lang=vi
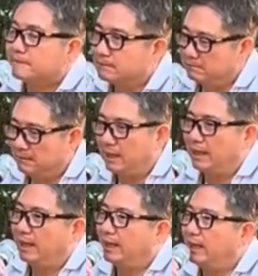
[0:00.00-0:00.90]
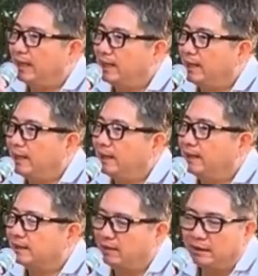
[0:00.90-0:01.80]
mà
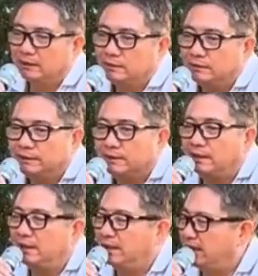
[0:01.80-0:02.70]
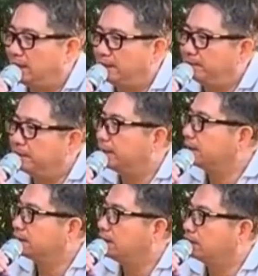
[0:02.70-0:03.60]
nói là ờ, tôi có
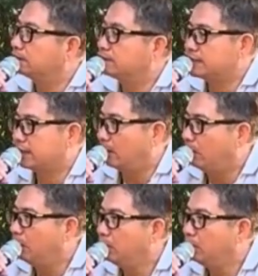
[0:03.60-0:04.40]
10.000 đô tôi xài đủ